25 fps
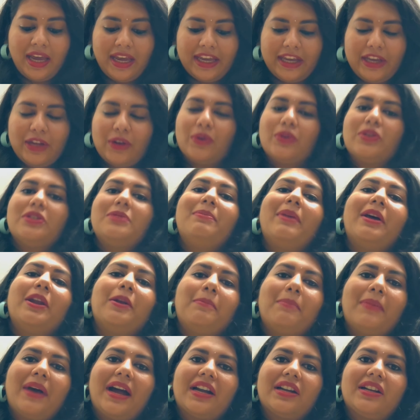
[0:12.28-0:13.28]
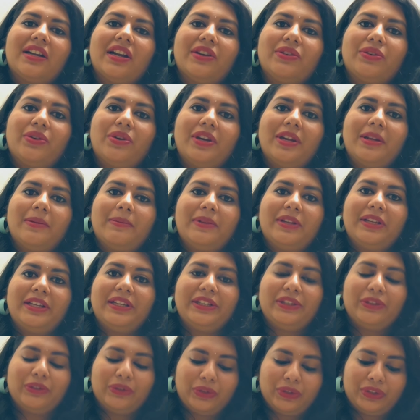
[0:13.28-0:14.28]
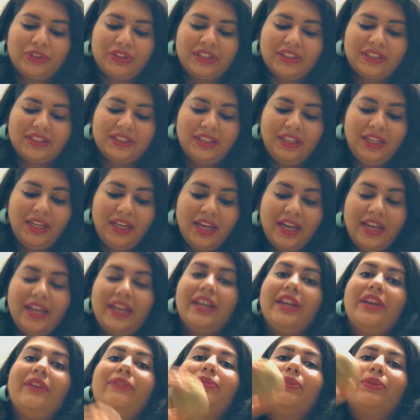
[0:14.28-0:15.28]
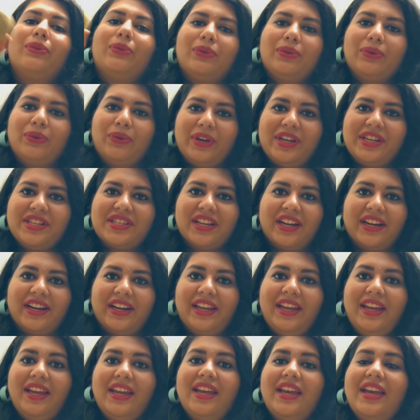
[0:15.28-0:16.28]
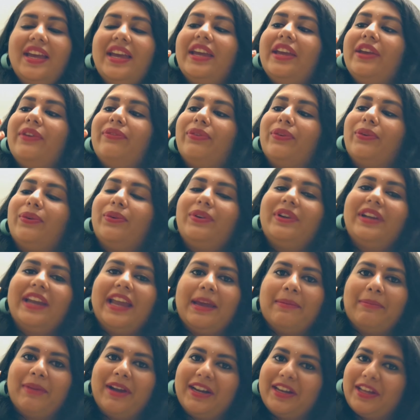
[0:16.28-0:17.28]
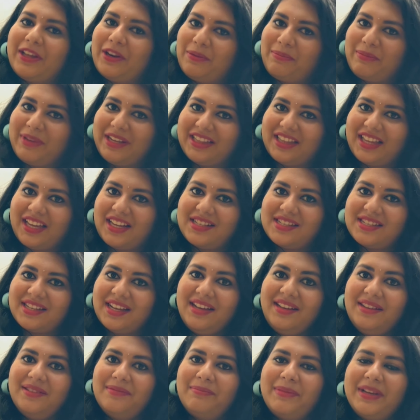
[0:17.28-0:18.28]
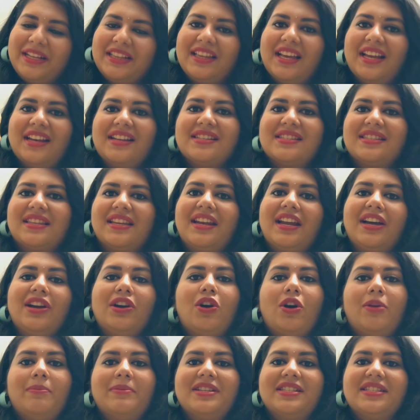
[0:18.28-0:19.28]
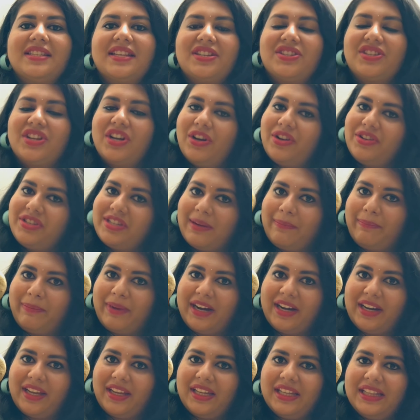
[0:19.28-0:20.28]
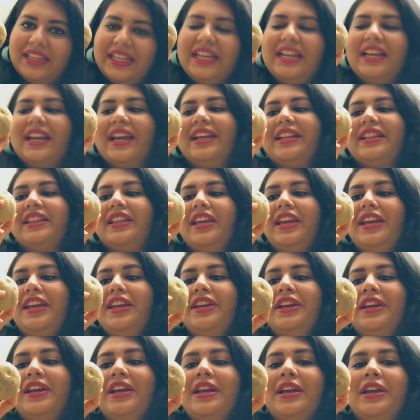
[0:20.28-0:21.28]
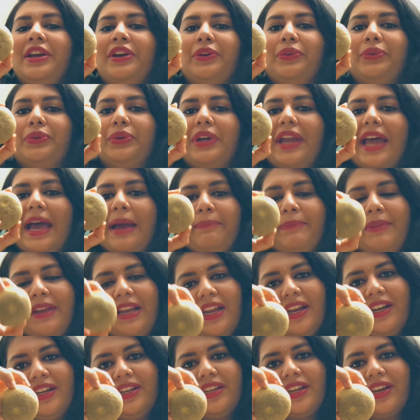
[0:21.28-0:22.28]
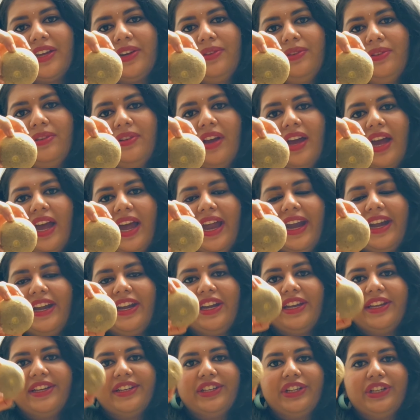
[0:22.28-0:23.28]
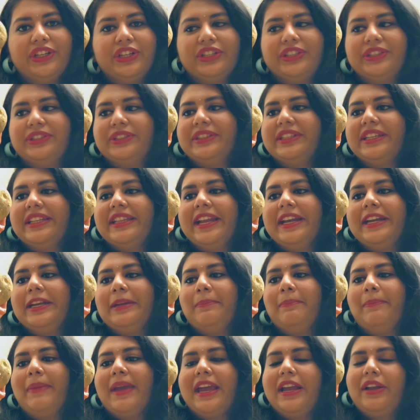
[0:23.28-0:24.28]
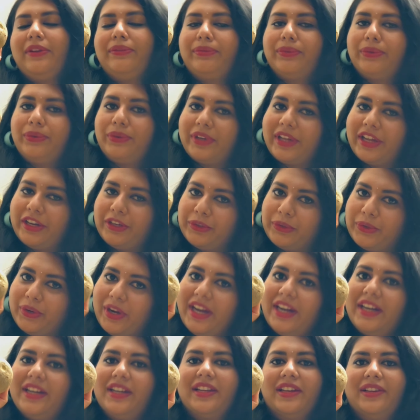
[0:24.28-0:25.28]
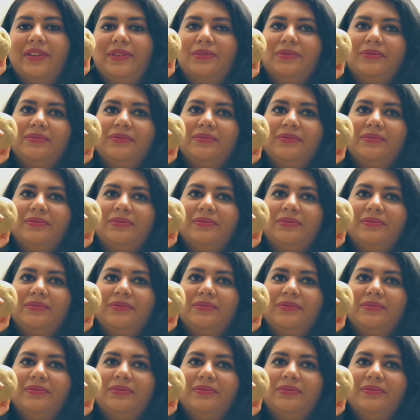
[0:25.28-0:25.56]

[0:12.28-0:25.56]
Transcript: ఈరోజు మనం మాట్లాడుకునేది వచ్చేసి ఈ ఫ్రూట్ గురించి అండి ఈ ఫ్రూట్ని ఏమంటారో మీకు తెలుసా మీకు తెలిస్తే నాకు కామెంట్ సెషన్లో చెప్పండి దీన్ని అయితే వుడ్ ఆపిల్ అంటారు అండ్ uh, ఇదేంటి బెయిల్ ఫ్రూట్ అని కూడా అంటారు